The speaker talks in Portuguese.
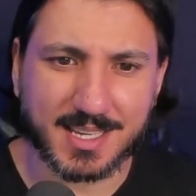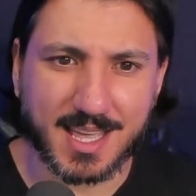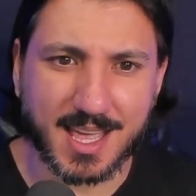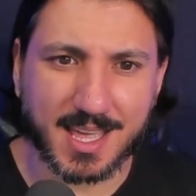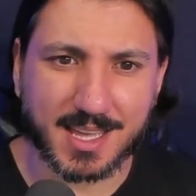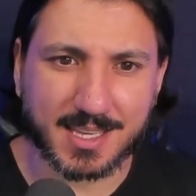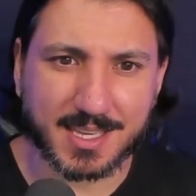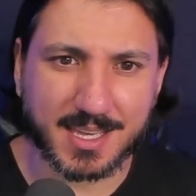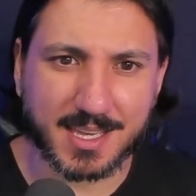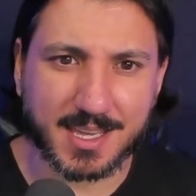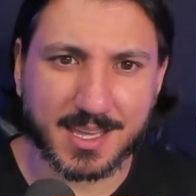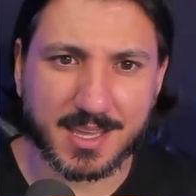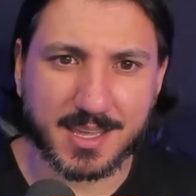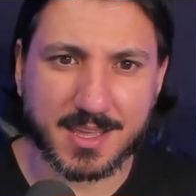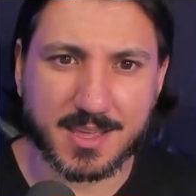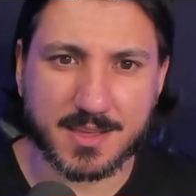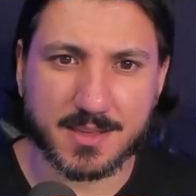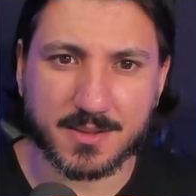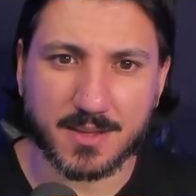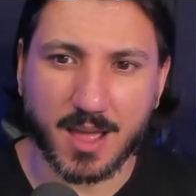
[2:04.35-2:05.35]
é
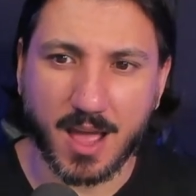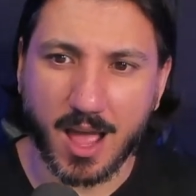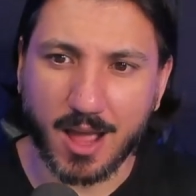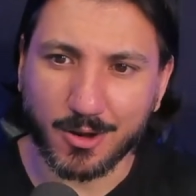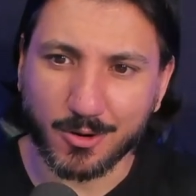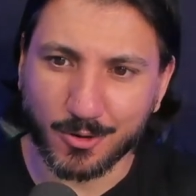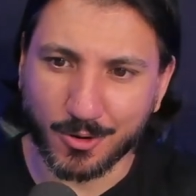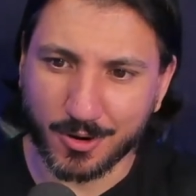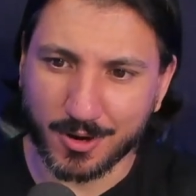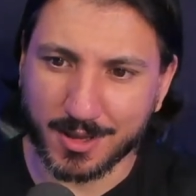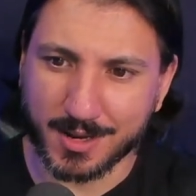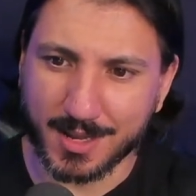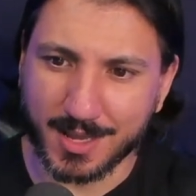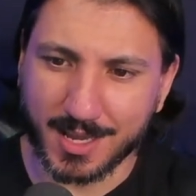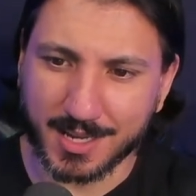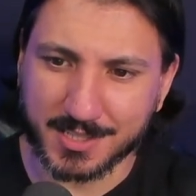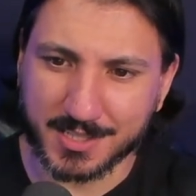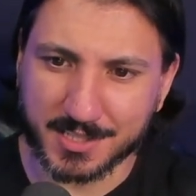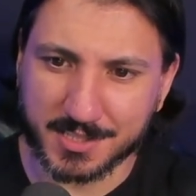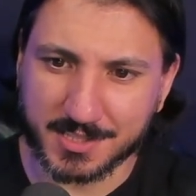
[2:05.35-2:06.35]
que agora
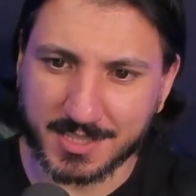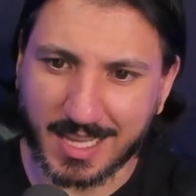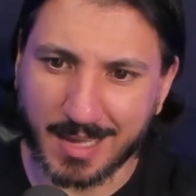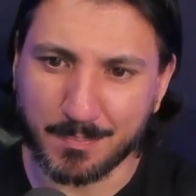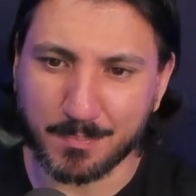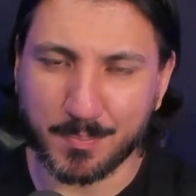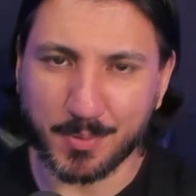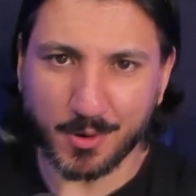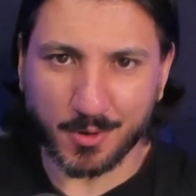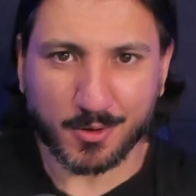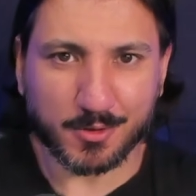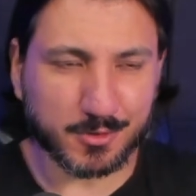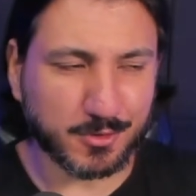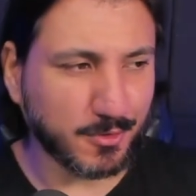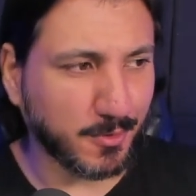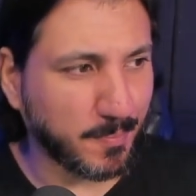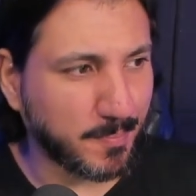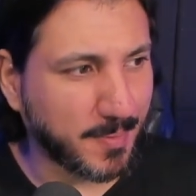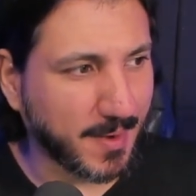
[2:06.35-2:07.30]
a gente está pronto